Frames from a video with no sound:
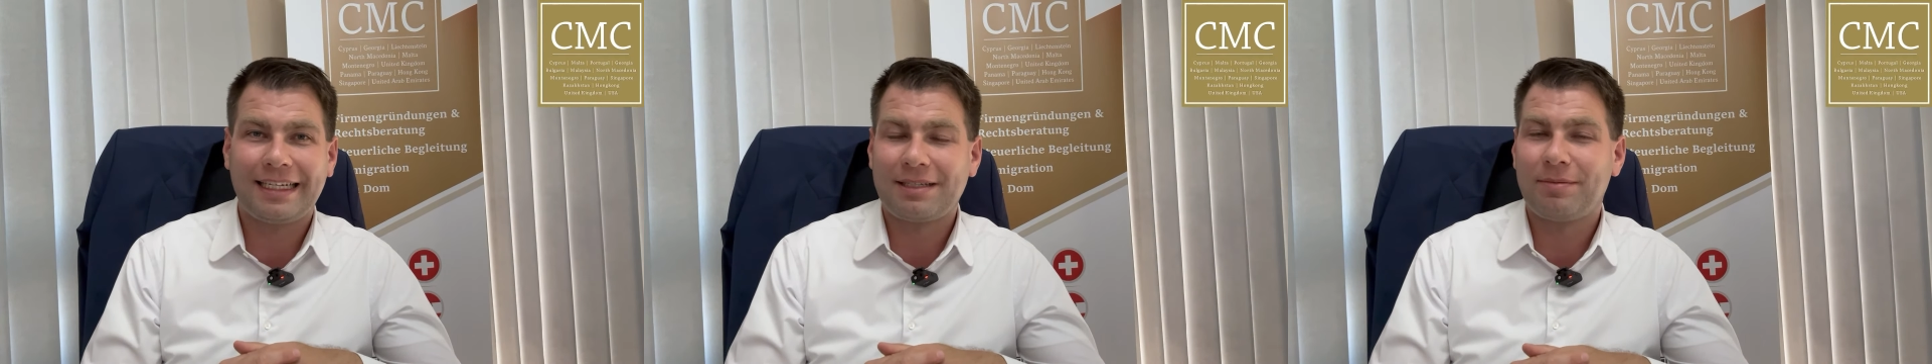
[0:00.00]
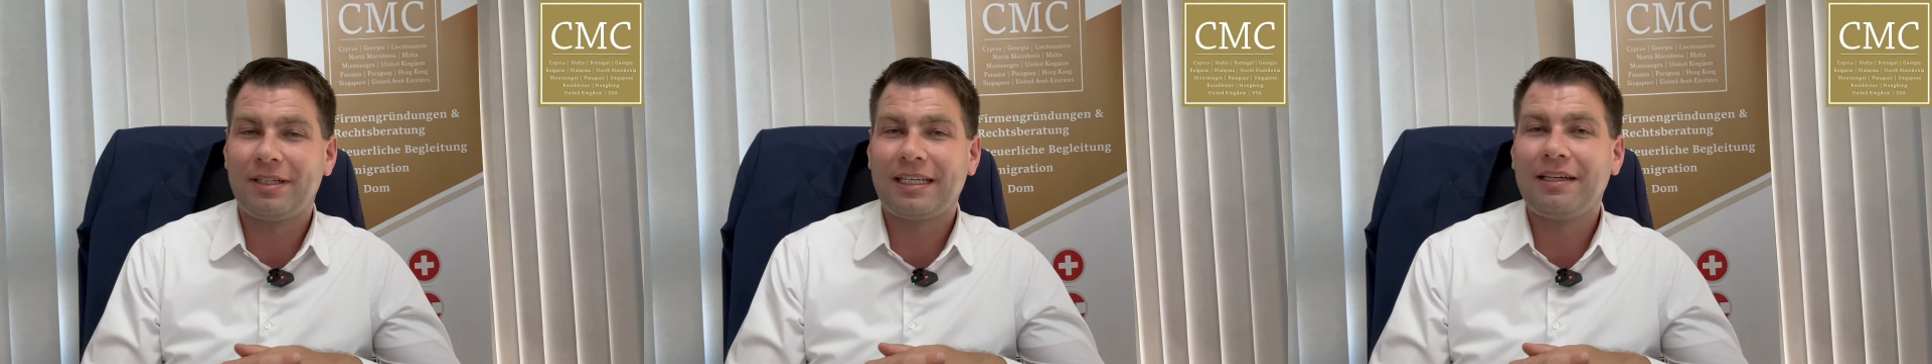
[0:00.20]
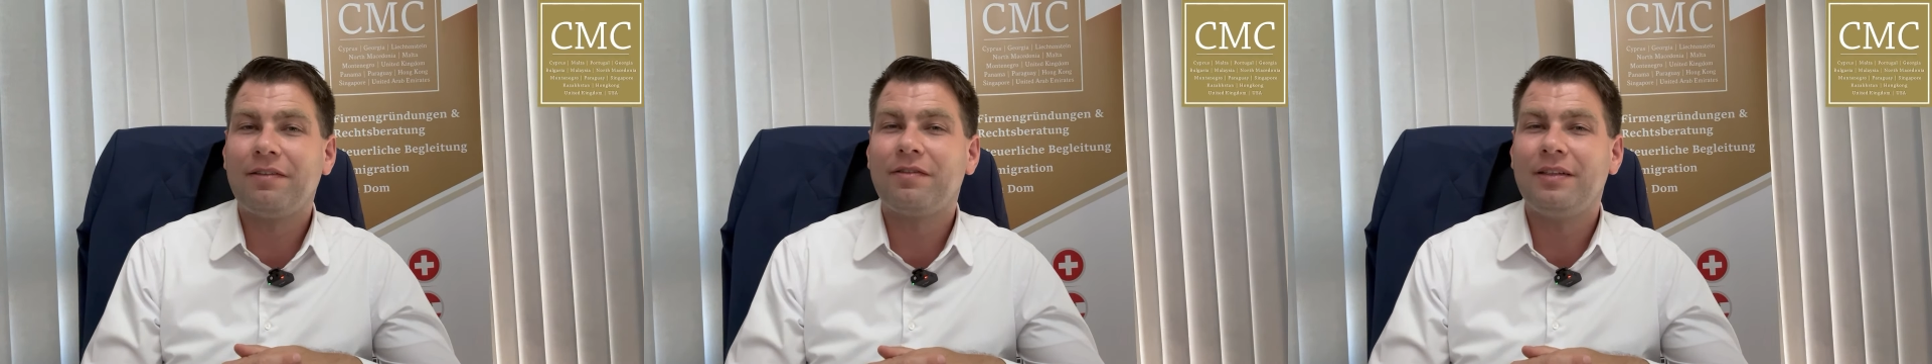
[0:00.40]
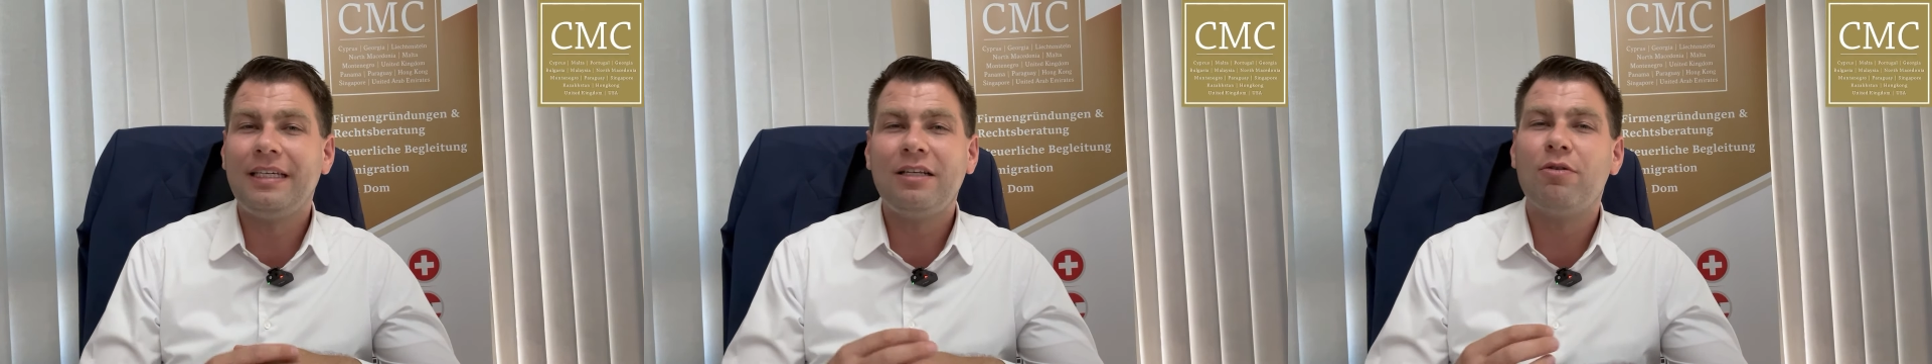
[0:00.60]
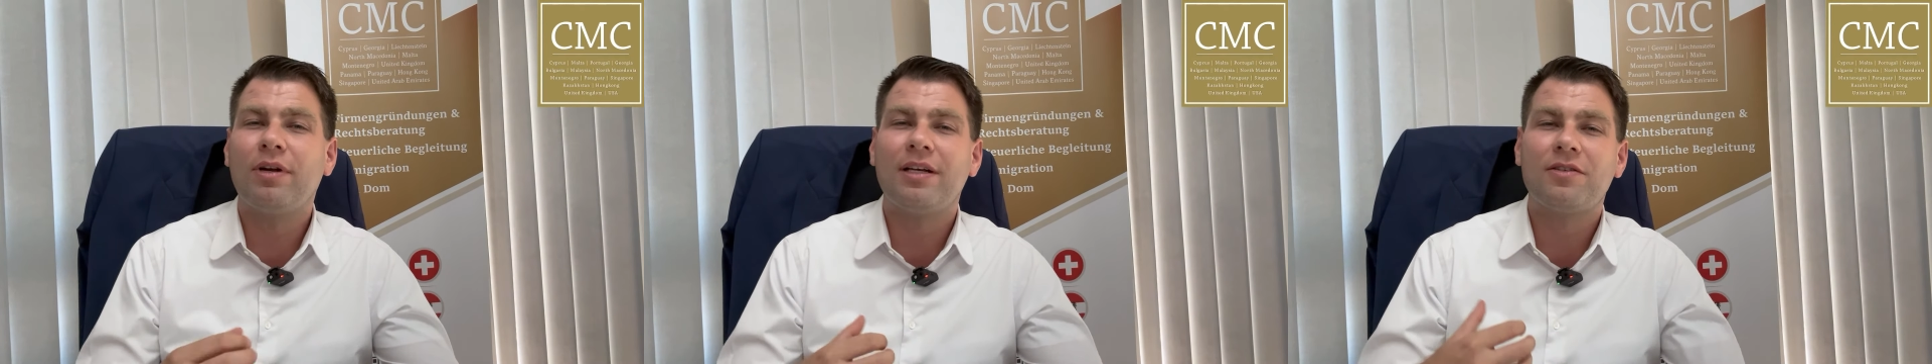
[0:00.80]
Das betrifft
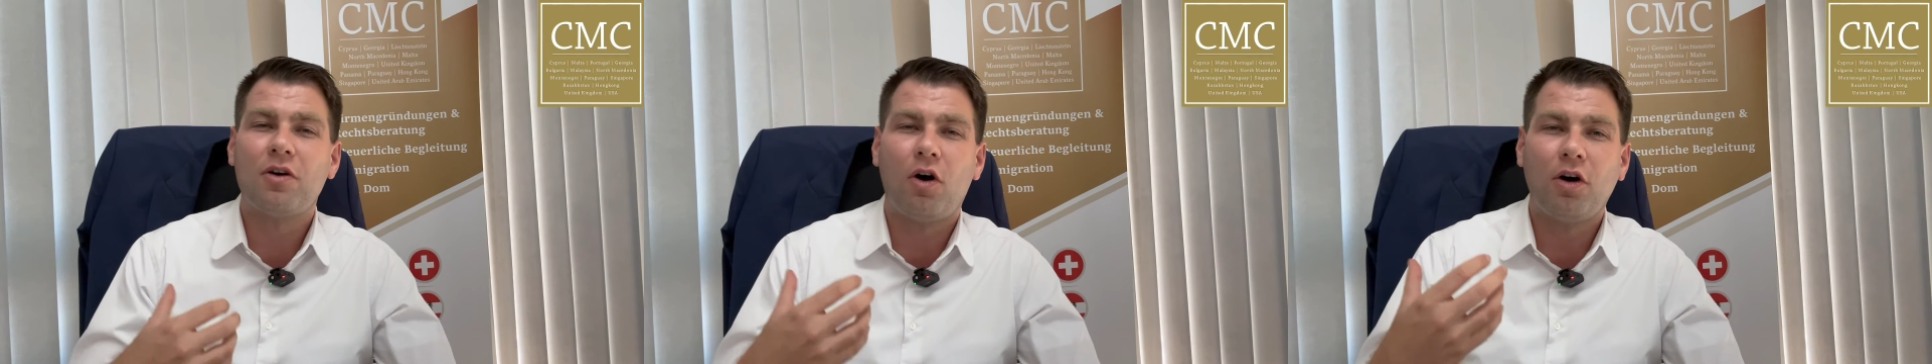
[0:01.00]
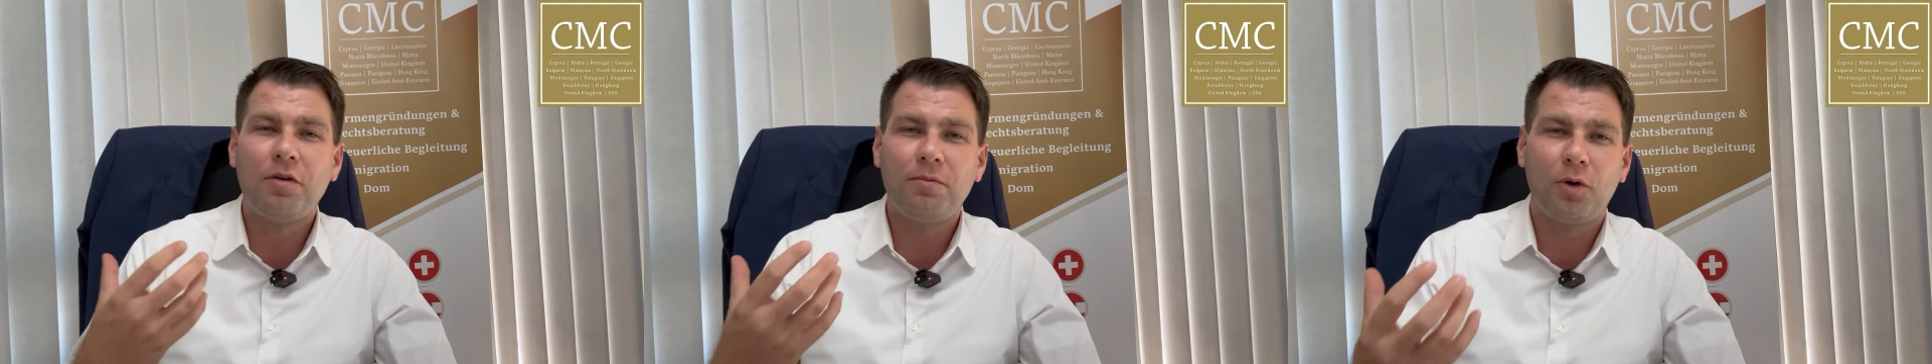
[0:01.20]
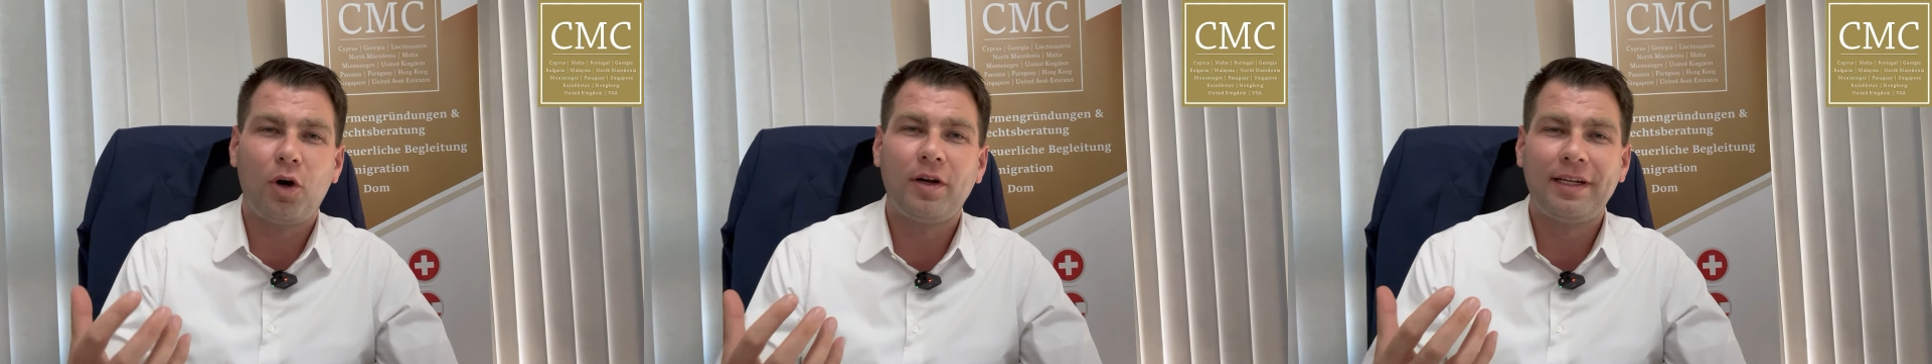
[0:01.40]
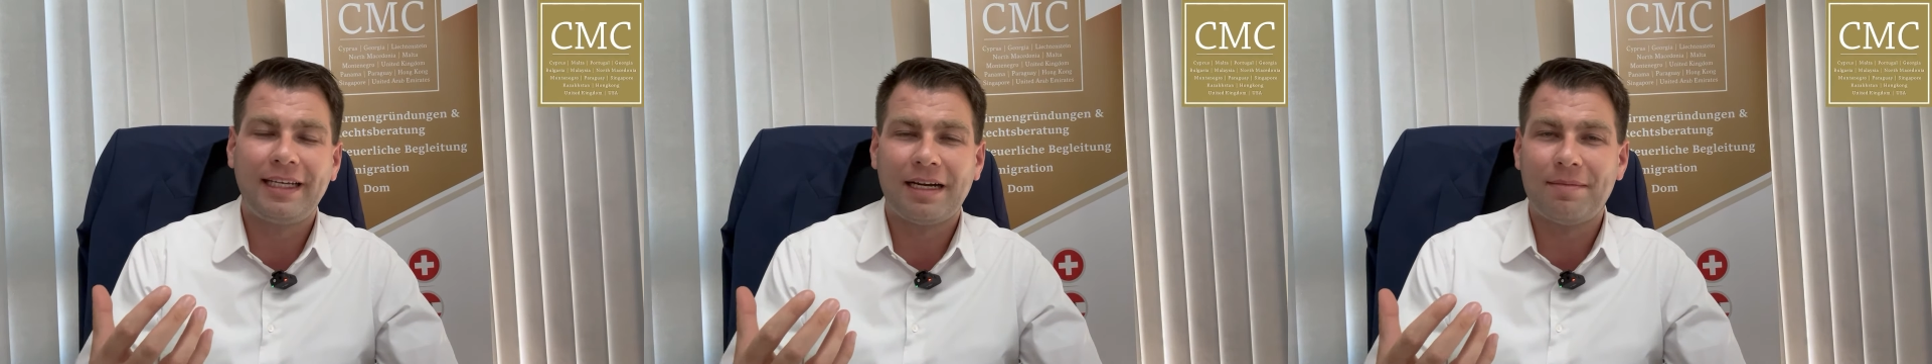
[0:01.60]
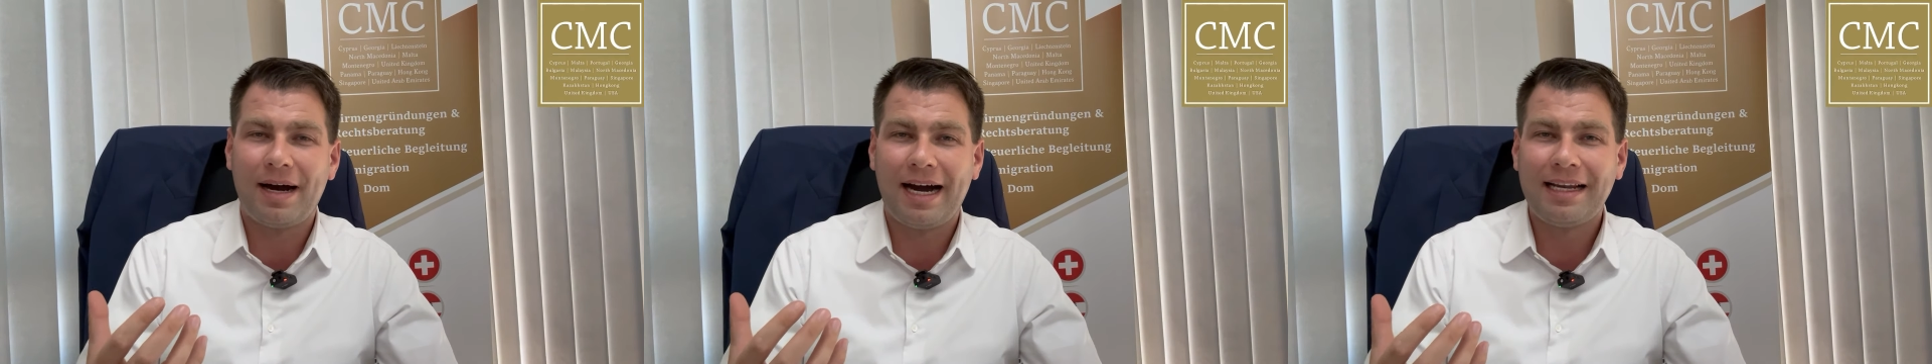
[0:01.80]
nicht nur das Onboarding
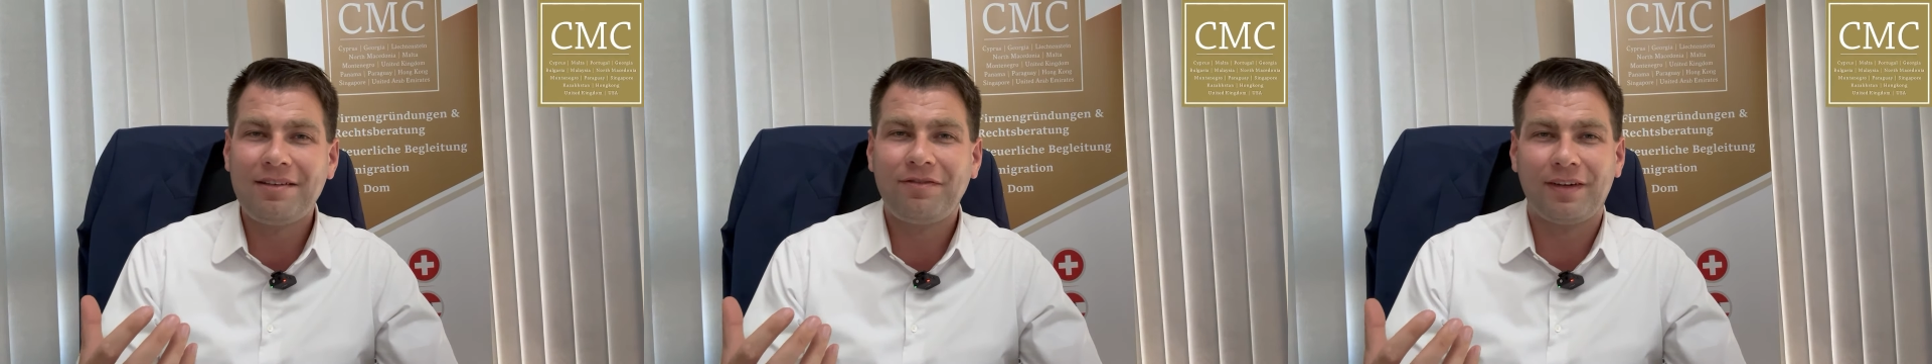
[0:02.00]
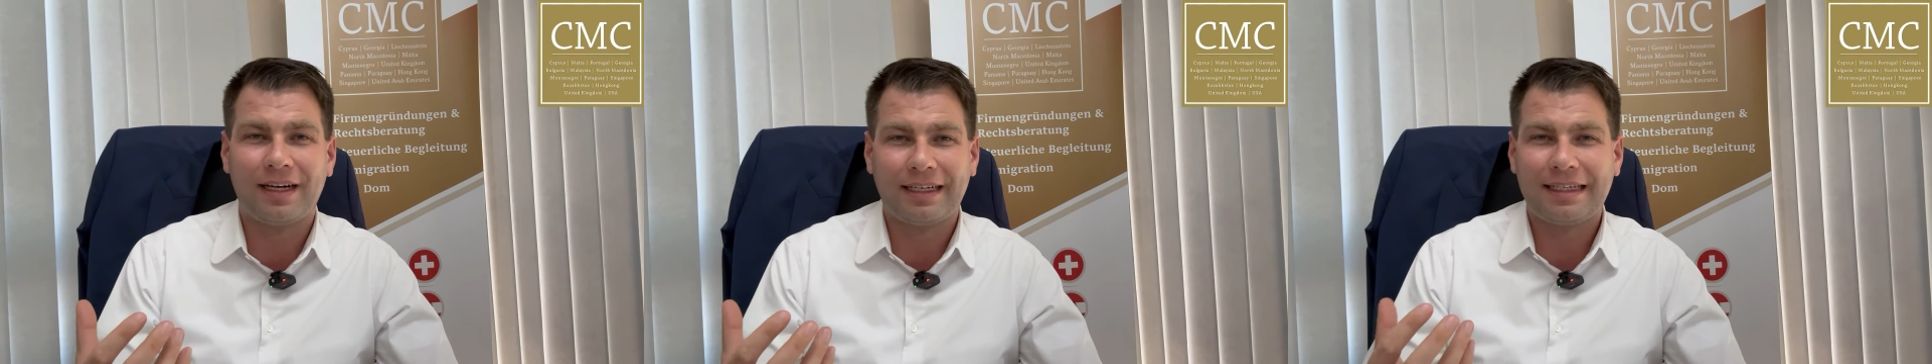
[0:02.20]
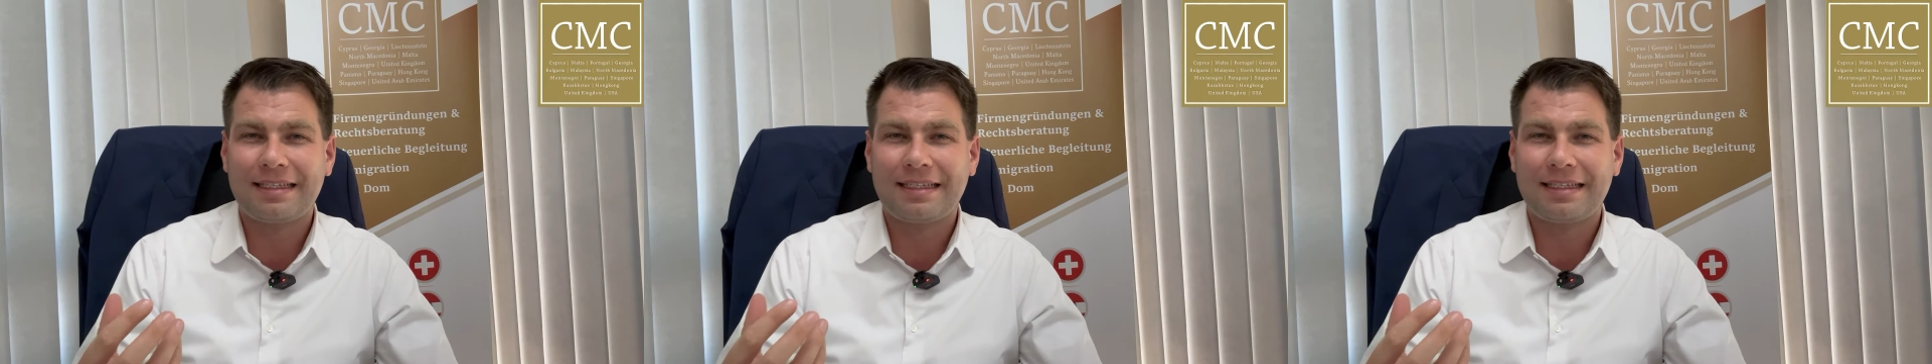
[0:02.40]
am Anfang,